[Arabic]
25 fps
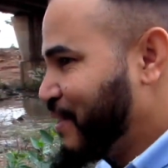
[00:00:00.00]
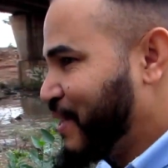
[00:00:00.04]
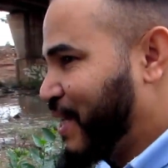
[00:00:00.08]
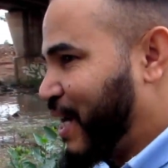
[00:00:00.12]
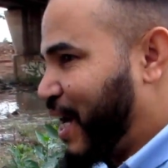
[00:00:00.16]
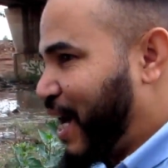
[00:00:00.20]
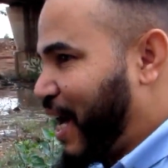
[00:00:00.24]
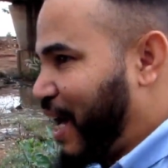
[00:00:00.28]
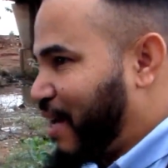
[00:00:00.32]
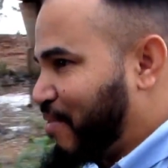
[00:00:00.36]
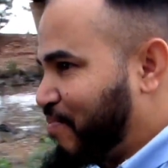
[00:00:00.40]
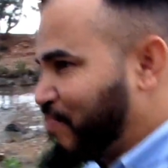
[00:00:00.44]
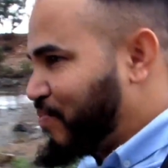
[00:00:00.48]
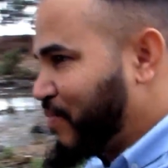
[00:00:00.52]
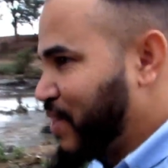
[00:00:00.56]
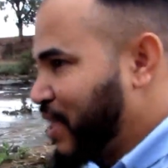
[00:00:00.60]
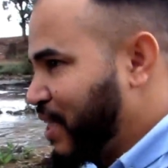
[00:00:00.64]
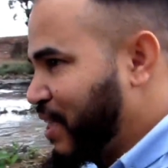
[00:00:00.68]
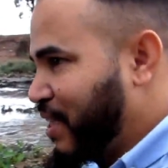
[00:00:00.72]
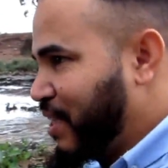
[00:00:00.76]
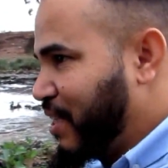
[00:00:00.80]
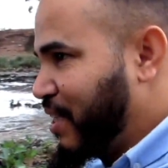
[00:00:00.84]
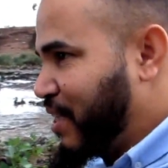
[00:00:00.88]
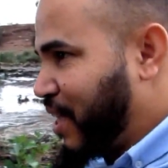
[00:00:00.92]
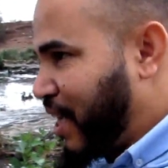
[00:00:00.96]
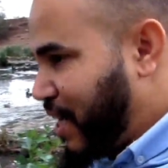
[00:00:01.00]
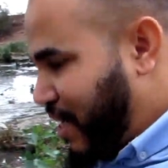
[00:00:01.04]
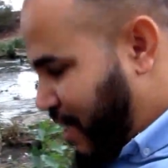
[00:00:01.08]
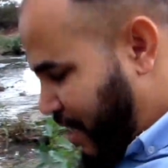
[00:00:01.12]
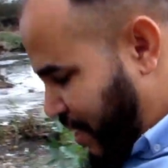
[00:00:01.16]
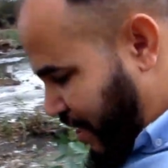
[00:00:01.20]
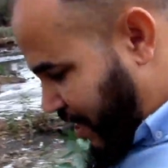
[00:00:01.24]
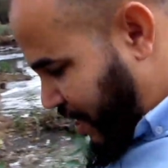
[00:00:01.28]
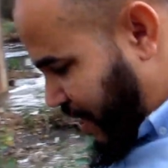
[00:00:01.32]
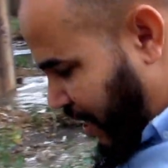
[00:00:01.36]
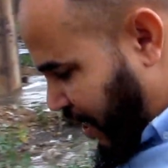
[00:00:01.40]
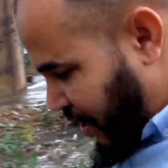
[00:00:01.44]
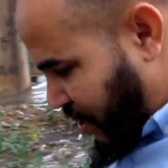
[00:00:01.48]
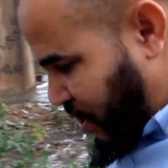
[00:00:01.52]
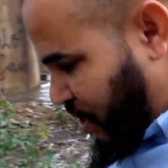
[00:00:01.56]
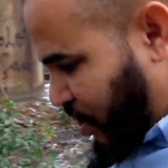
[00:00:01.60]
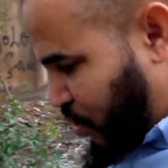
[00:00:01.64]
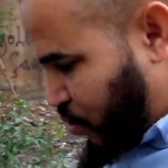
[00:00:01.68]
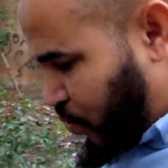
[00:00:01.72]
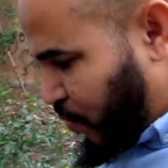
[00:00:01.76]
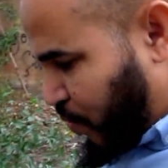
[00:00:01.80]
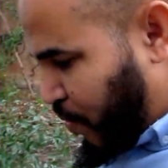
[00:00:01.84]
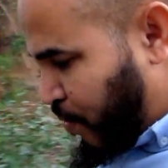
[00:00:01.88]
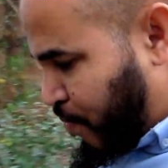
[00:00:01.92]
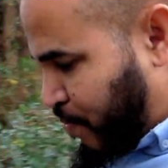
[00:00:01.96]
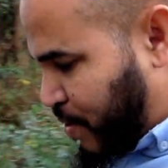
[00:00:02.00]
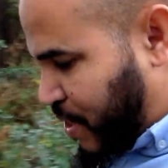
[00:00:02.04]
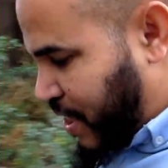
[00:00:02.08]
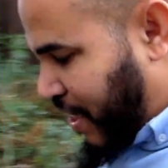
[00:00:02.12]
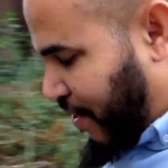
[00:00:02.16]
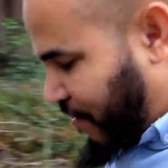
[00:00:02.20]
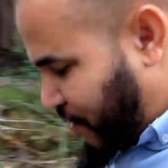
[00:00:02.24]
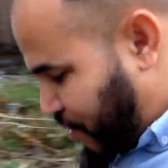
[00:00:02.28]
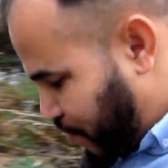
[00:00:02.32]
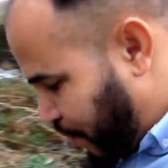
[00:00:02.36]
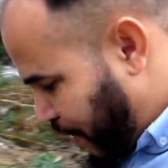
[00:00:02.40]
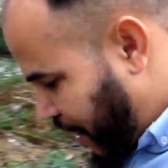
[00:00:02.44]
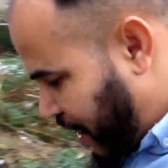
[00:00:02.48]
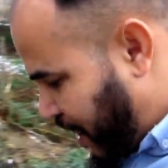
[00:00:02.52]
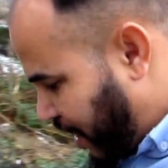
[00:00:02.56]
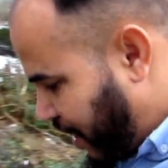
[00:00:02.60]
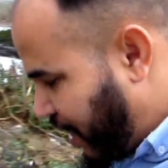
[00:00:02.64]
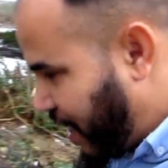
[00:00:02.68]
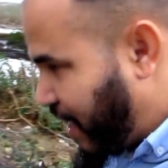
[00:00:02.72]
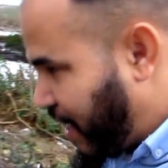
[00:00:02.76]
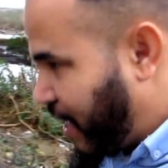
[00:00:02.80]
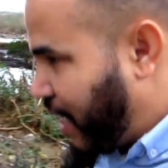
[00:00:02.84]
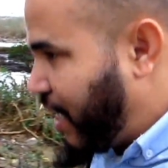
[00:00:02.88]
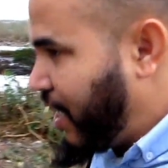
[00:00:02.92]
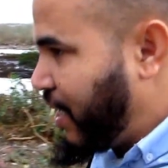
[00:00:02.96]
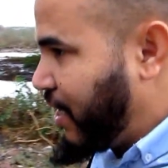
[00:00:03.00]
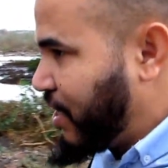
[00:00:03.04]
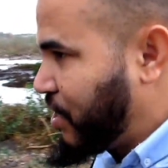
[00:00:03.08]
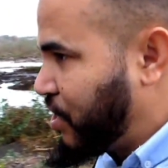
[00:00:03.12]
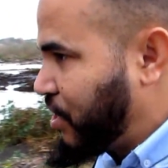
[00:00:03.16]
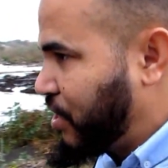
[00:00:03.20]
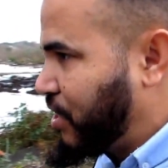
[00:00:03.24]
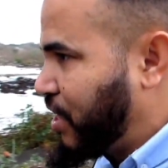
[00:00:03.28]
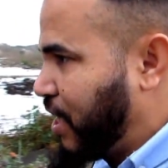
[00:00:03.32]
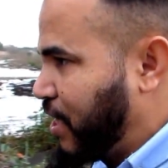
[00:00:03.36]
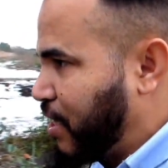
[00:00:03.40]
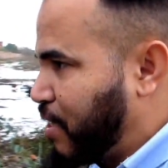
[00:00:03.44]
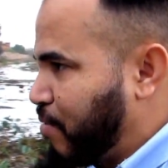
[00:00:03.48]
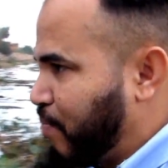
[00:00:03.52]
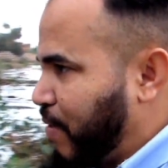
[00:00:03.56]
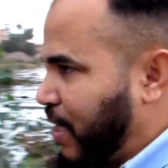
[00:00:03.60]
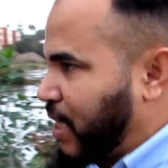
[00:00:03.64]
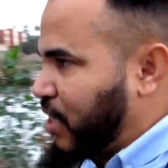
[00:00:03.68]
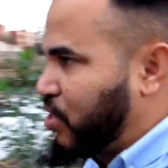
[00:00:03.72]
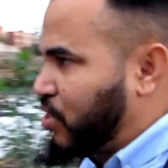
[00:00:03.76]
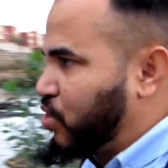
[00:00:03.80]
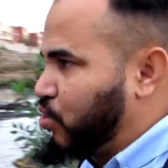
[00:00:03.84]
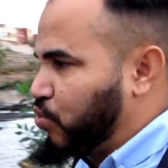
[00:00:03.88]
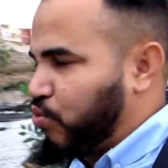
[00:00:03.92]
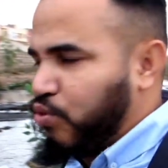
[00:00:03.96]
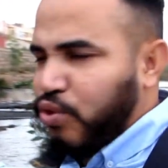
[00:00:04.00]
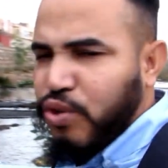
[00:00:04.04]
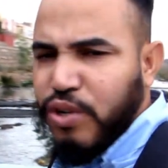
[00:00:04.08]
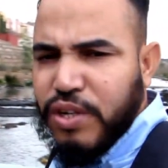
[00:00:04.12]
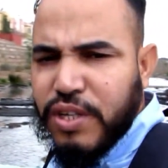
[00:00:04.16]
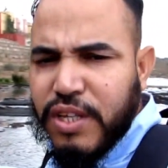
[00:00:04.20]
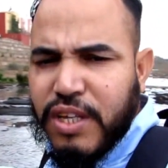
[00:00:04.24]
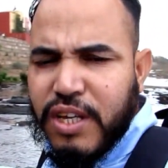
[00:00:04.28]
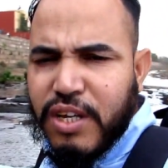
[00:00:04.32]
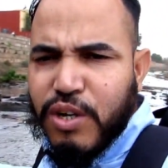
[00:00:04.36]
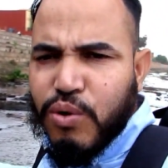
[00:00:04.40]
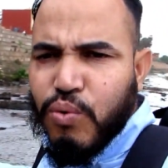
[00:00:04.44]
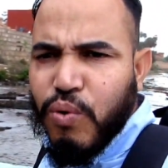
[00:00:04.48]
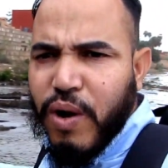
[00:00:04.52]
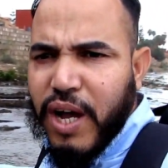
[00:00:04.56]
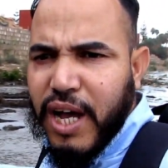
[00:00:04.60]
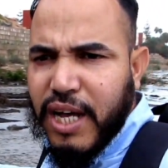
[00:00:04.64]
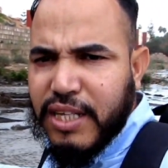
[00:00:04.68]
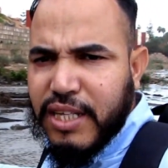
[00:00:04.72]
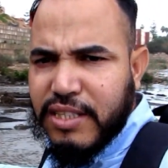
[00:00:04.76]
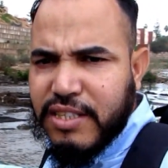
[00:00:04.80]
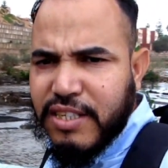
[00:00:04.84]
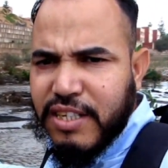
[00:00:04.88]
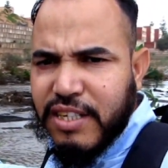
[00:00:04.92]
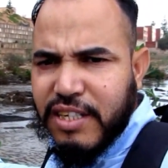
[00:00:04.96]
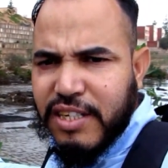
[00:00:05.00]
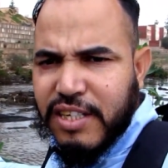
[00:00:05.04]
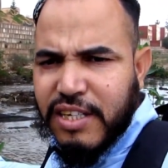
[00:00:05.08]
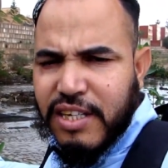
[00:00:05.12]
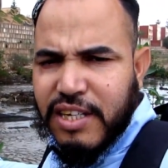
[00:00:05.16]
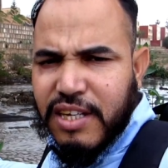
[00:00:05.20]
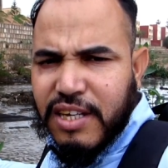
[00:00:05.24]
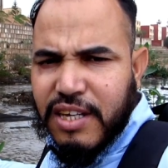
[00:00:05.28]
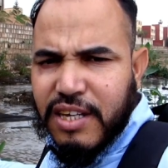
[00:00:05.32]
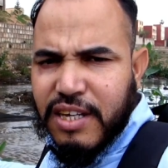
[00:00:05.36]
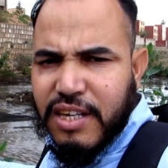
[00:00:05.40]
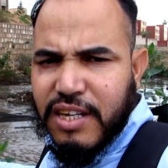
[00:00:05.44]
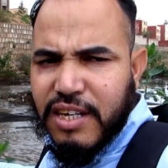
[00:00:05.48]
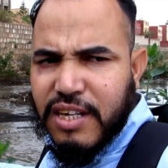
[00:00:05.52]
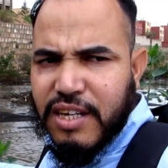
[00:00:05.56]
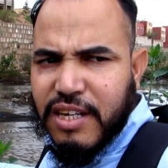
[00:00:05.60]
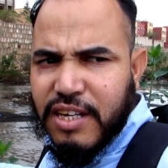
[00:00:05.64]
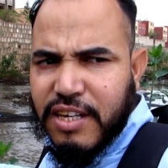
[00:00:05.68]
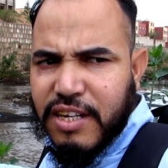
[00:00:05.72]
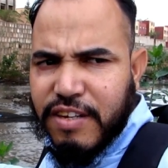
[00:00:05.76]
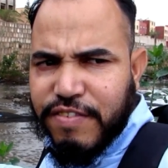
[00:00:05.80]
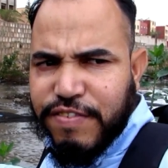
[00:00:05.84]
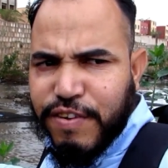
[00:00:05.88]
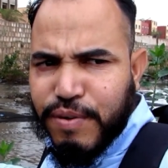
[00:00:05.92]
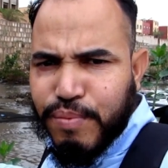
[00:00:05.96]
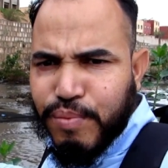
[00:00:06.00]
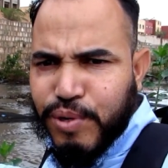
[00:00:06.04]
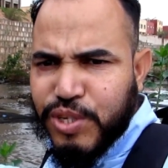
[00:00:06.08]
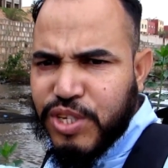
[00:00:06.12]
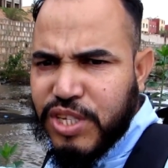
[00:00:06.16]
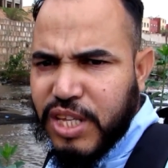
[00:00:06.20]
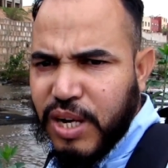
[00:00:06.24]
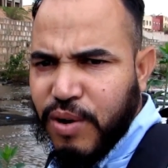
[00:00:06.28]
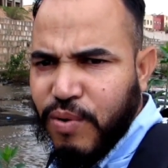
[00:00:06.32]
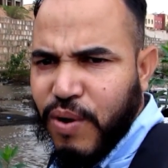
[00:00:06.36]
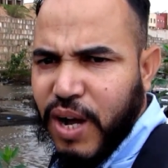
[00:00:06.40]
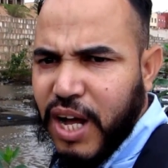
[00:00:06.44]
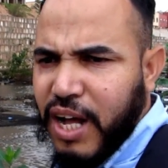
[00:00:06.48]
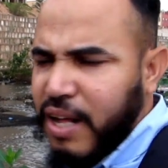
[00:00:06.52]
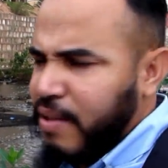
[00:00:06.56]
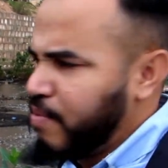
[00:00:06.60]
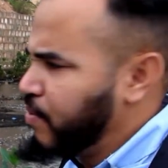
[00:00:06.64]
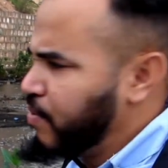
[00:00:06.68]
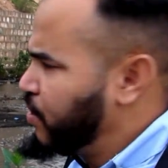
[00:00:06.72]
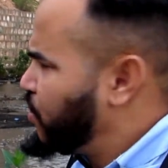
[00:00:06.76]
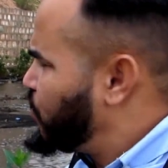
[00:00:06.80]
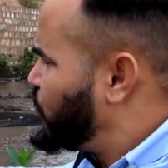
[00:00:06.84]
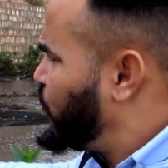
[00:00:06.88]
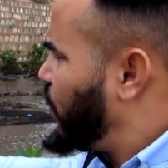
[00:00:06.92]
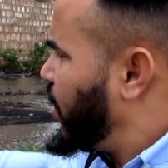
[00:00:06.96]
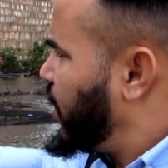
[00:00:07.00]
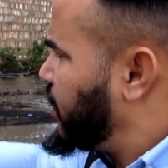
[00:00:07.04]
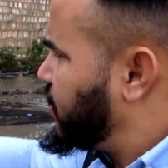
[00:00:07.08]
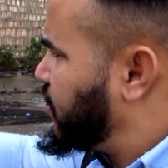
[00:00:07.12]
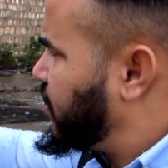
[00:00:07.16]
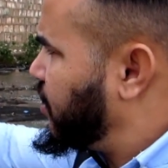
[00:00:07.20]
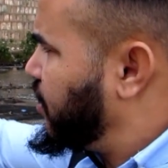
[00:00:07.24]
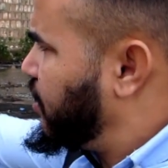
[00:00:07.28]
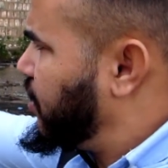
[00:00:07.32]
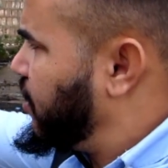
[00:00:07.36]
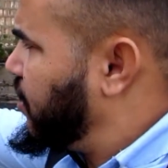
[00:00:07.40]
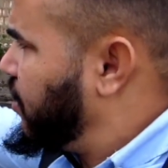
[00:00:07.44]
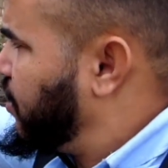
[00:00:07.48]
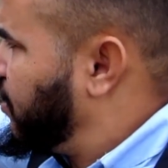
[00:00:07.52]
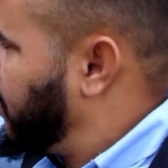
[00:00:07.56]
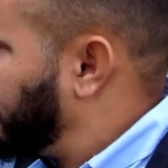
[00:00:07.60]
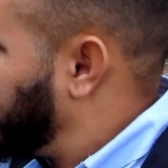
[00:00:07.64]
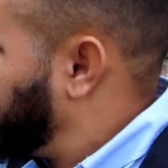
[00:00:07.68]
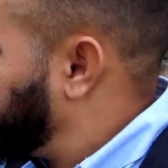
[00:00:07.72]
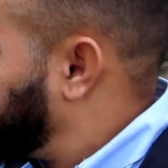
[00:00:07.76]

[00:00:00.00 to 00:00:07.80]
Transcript: ها اذا هادشي زوين بزاف تبارك الله رائع جدا كما كتشوفوا واد آه، في المستوى واد آه،